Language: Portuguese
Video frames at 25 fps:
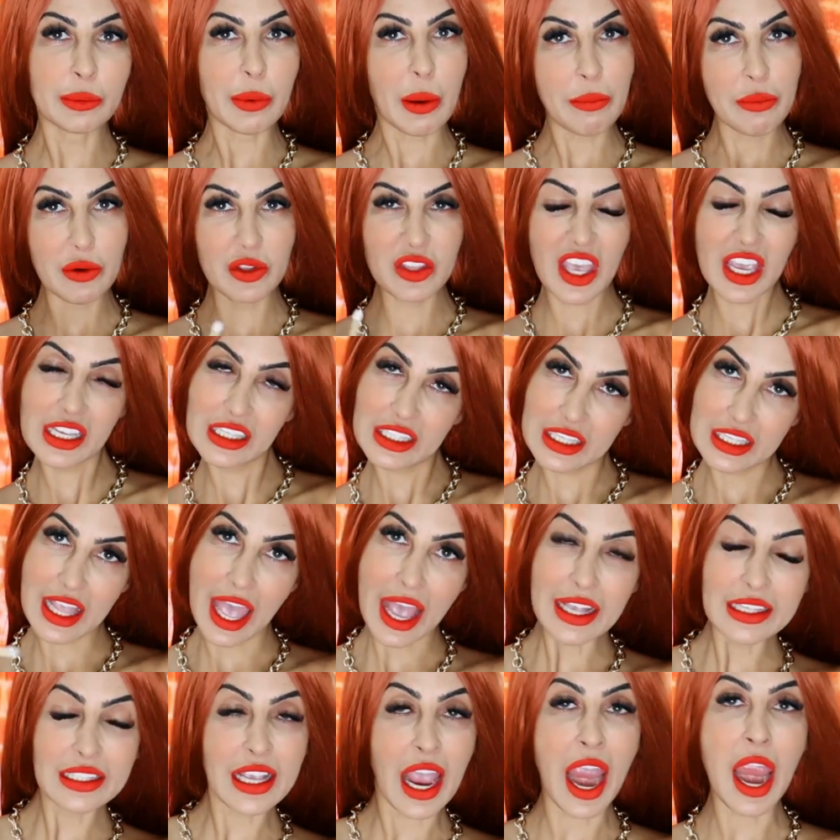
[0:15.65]
para poder
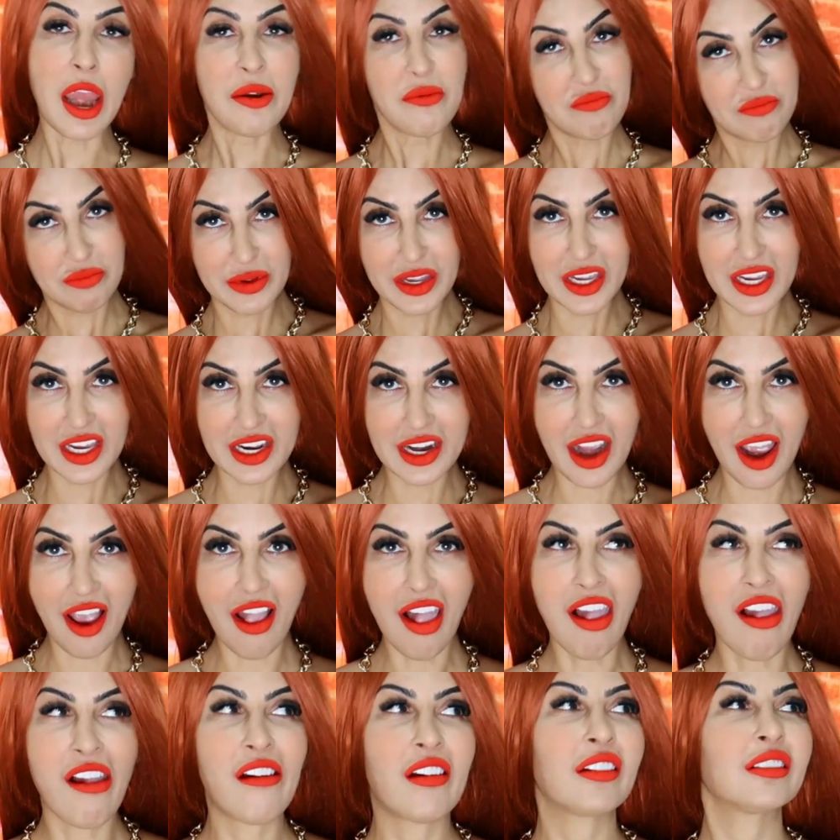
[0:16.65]
ensinar as
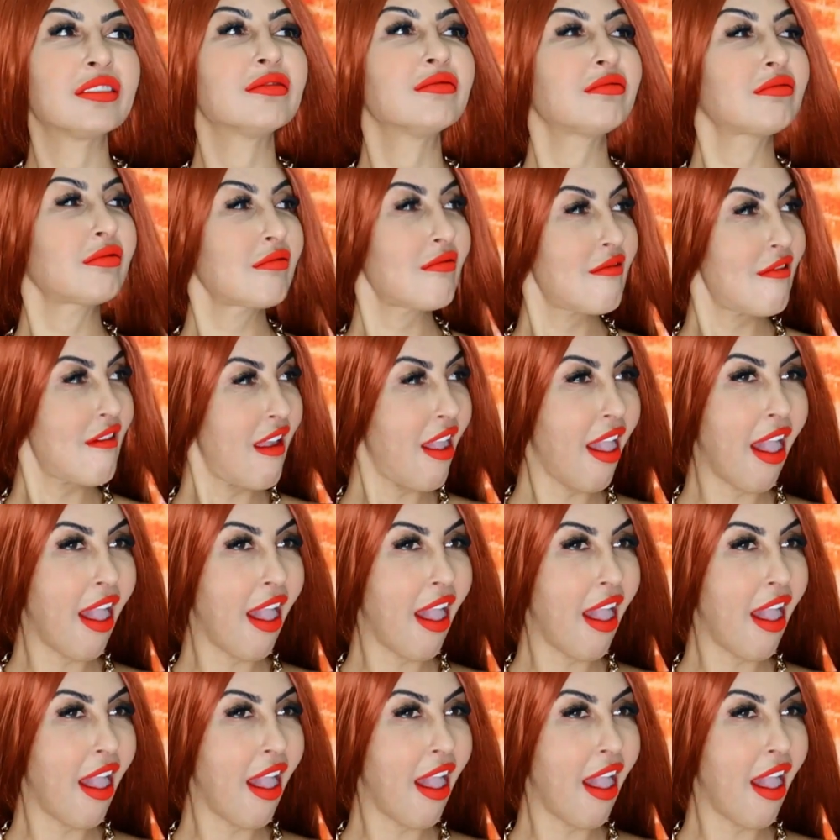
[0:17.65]
carpira. Hum.